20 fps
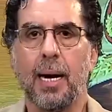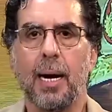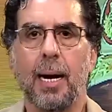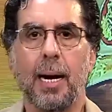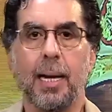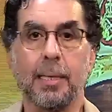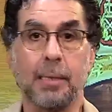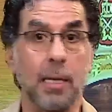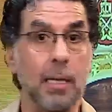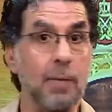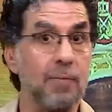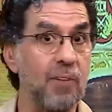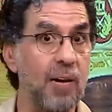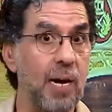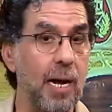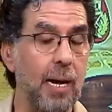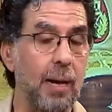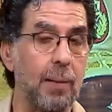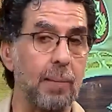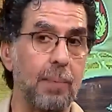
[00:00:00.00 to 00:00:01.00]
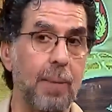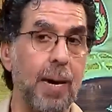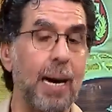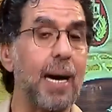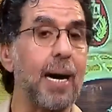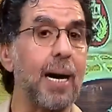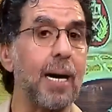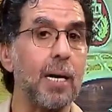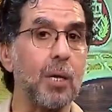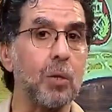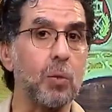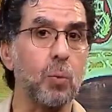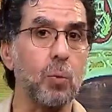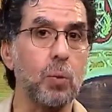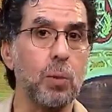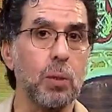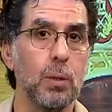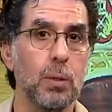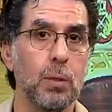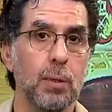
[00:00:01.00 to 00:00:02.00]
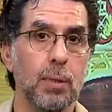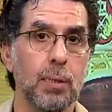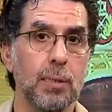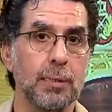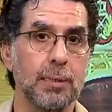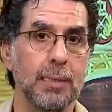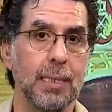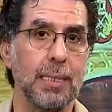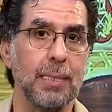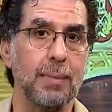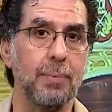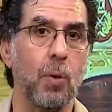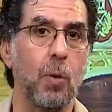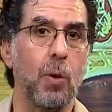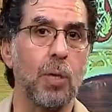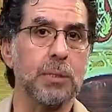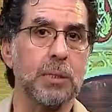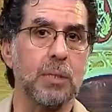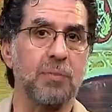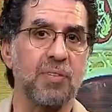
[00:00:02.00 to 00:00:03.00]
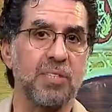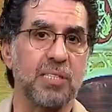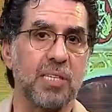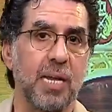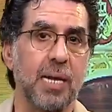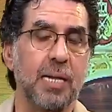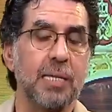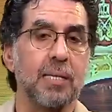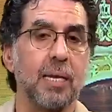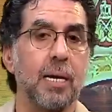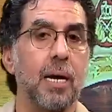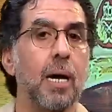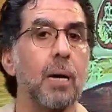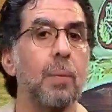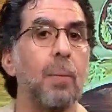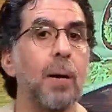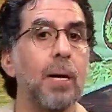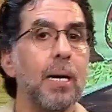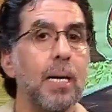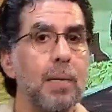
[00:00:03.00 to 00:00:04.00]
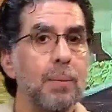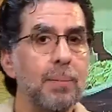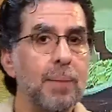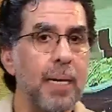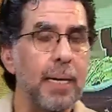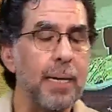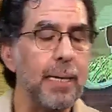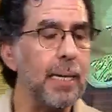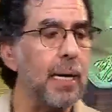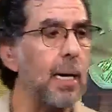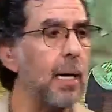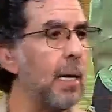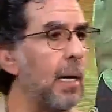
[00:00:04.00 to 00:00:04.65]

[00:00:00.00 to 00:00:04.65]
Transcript: هتفلح معاه على طول زي ما وصفت جريدة الأخبار اللبنانية